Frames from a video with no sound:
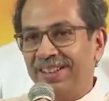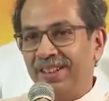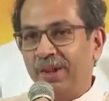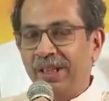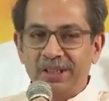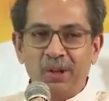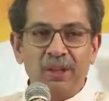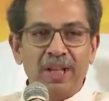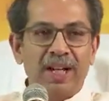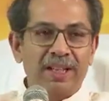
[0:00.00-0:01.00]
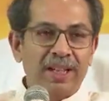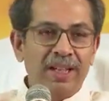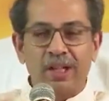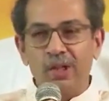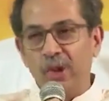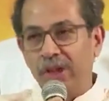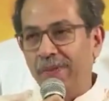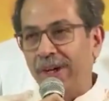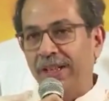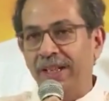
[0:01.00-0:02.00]
तो ऐसे होता रहता है संजोग की
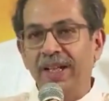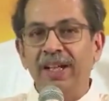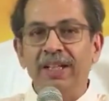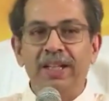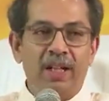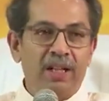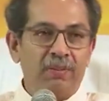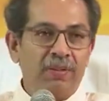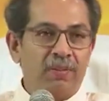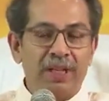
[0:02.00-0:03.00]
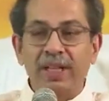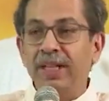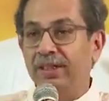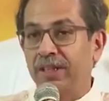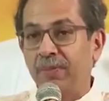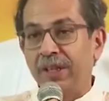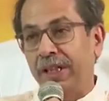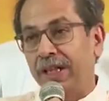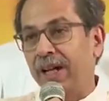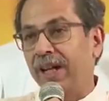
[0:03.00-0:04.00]
बात है या पता नहीं इसके पीछे
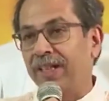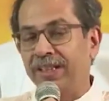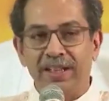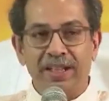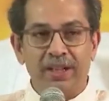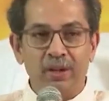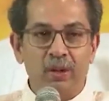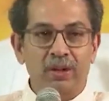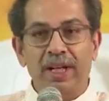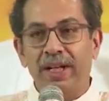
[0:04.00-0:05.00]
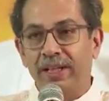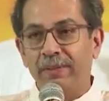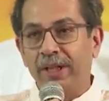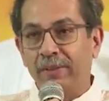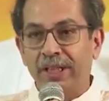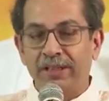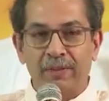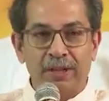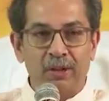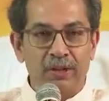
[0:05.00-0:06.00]
क्या राज है लेकिन होता है कभी कभी ऐसी
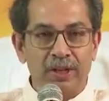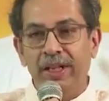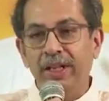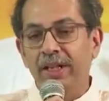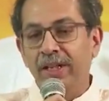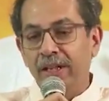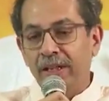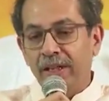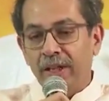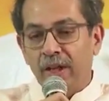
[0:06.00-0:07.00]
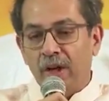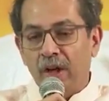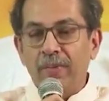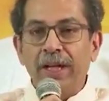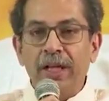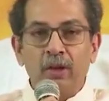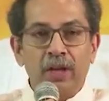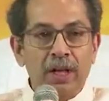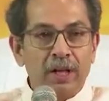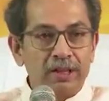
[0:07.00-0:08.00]
बातें होती है और मैंने तो कल
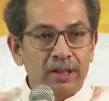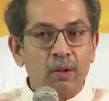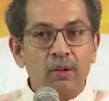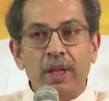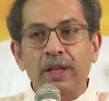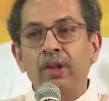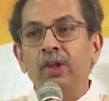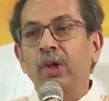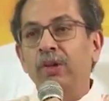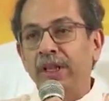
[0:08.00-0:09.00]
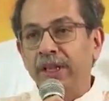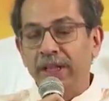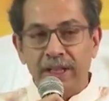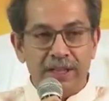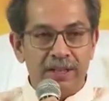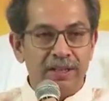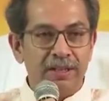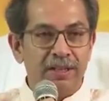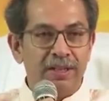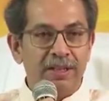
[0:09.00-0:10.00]
रस्ते पे उतरकर चुनौती दी है
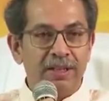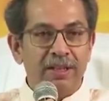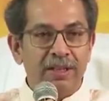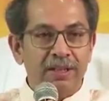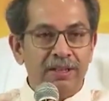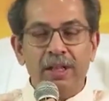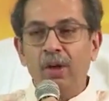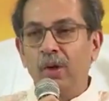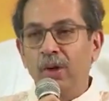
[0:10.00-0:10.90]
जिन लोगों